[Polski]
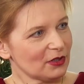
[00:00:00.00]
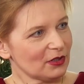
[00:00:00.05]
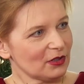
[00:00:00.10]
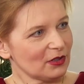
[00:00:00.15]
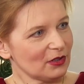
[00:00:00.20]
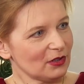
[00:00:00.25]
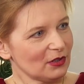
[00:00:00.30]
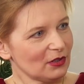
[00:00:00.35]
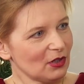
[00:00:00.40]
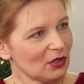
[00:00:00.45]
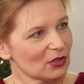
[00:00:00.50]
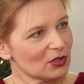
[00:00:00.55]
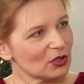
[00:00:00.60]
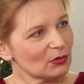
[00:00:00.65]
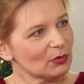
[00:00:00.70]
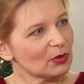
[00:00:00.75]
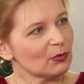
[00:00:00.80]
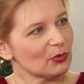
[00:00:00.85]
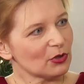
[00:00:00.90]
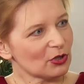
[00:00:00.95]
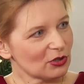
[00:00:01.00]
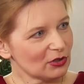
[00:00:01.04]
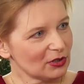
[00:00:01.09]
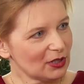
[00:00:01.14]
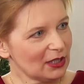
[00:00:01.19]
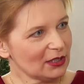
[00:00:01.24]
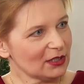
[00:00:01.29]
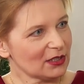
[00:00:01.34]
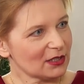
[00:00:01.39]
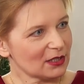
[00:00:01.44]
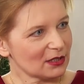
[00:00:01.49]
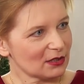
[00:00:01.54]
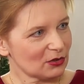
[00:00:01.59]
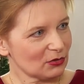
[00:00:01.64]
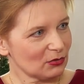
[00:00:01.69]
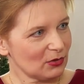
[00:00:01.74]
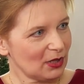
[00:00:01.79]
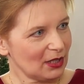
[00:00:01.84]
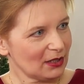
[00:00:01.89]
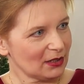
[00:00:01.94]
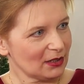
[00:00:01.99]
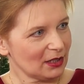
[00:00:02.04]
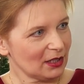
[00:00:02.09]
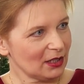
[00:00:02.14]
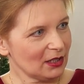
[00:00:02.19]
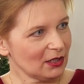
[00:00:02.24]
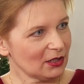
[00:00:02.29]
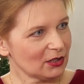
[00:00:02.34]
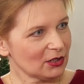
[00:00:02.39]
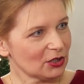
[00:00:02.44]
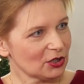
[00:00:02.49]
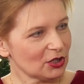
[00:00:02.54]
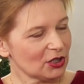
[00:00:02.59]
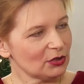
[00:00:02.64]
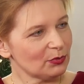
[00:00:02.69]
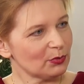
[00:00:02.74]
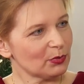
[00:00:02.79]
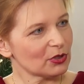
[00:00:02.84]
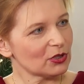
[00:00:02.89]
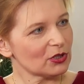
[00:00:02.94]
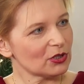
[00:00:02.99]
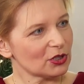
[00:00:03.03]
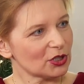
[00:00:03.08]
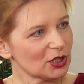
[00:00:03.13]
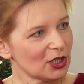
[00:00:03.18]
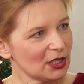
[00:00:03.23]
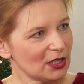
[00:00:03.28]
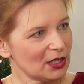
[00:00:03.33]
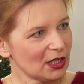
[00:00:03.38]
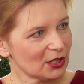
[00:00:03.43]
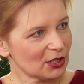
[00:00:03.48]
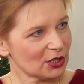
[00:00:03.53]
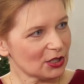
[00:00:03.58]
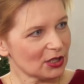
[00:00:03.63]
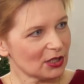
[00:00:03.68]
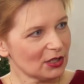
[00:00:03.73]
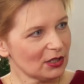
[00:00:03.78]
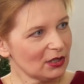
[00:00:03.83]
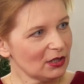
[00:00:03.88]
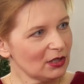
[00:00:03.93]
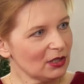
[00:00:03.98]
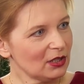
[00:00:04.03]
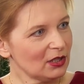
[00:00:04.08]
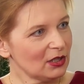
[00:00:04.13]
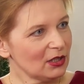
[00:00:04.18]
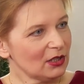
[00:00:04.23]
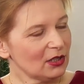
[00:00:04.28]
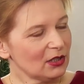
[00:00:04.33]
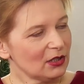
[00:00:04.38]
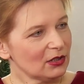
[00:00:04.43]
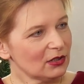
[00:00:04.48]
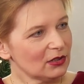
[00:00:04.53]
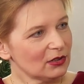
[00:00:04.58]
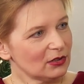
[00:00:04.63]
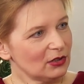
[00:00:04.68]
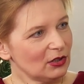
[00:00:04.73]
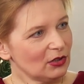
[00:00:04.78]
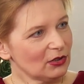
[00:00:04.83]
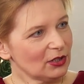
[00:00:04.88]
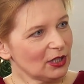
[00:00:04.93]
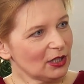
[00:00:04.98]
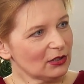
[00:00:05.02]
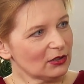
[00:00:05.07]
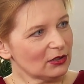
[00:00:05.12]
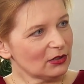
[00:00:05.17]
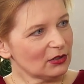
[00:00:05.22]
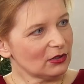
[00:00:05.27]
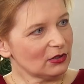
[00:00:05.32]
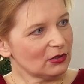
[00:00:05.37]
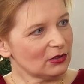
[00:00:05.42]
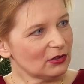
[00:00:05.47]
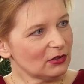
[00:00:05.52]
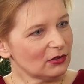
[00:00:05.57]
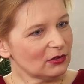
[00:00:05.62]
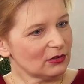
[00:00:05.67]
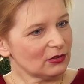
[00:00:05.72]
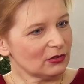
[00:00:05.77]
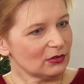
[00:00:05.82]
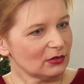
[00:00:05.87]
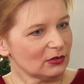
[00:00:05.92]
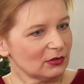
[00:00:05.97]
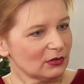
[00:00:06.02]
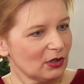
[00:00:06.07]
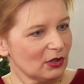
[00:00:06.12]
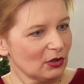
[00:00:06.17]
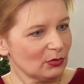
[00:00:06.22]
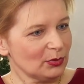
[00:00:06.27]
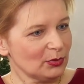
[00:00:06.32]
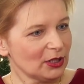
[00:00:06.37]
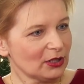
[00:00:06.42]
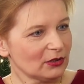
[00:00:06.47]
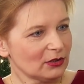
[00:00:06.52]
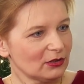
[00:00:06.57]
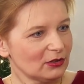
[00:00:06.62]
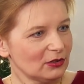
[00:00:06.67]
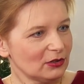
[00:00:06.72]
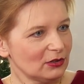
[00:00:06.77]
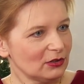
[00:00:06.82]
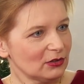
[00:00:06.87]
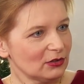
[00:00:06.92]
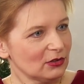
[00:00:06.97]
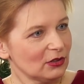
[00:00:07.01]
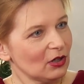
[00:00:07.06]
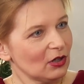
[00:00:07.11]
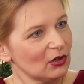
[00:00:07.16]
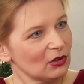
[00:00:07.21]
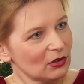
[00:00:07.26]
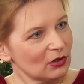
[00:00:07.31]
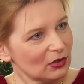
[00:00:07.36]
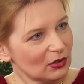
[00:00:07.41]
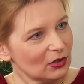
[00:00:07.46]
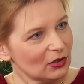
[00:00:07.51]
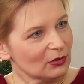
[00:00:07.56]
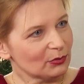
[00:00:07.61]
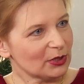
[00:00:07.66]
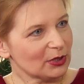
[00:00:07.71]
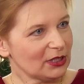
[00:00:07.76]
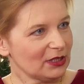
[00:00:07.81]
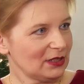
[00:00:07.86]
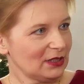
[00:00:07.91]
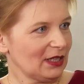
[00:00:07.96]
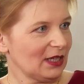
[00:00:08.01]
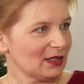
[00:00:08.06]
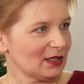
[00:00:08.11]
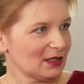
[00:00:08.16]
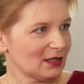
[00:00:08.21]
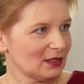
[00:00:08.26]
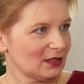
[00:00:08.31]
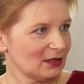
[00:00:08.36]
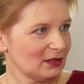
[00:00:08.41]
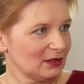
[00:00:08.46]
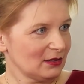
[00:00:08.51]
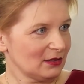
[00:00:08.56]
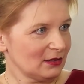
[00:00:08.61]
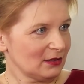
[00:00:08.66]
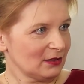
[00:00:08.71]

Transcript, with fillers: e, osobie pożądanie seksualne, jeżeli postrzega się go jako e, obiekt do pielęgnacji.